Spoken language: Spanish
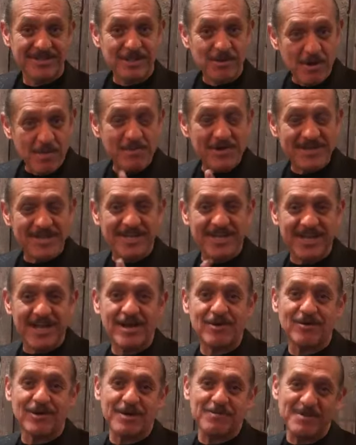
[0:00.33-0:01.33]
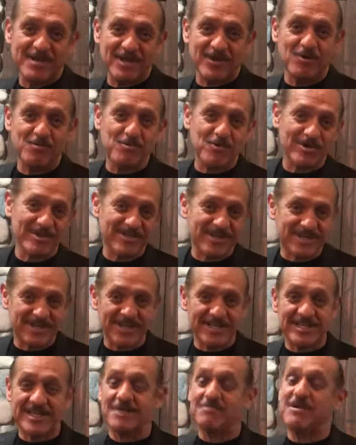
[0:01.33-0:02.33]
Te voy a platicar algo que me llegó por
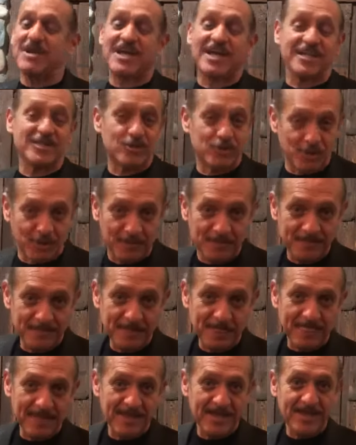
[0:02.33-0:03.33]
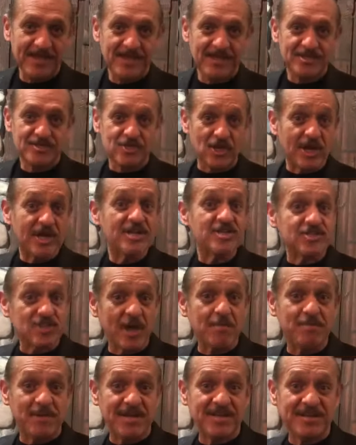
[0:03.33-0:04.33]
internet que me encantó. Charlie
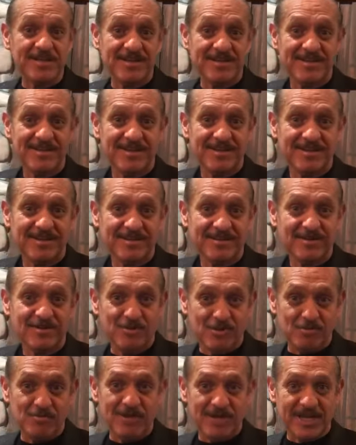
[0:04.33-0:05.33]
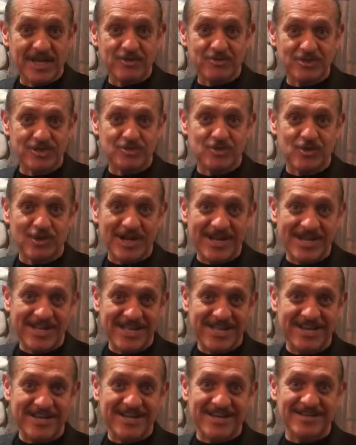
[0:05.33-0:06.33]
Chaplin, un hombre que nos hizo
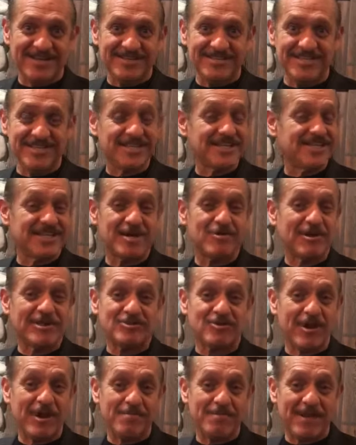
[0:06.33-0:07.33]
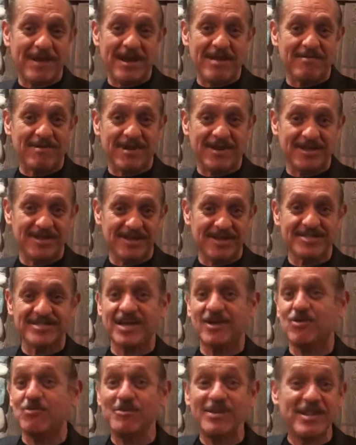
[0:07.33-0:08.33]
reír sin decir una sola palabra,
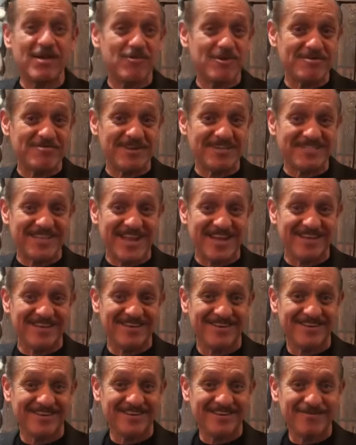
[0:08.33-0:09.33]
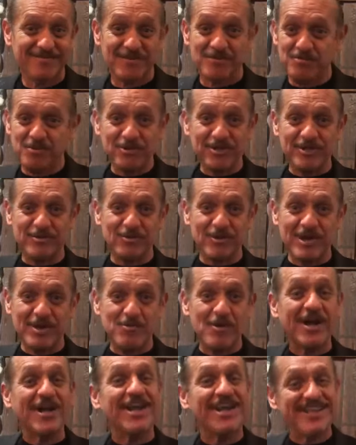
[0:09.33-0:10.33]
hacía comedia universal. No importa tu
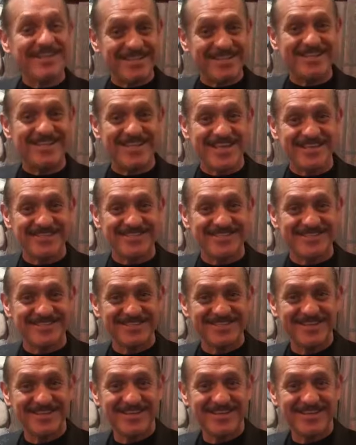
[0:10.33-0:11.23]
lenguaje, le entendías.